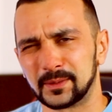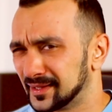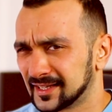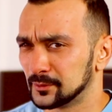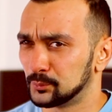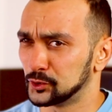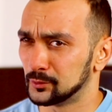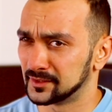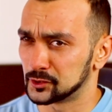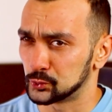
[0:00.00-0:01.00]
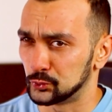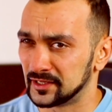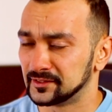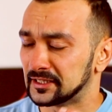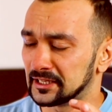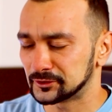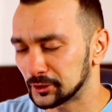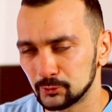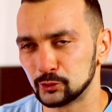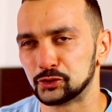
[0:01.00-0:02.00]
preparate un po' di domande succulente che
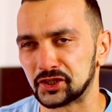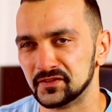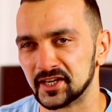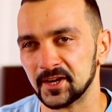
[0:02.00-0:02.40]
trono molto arriverà.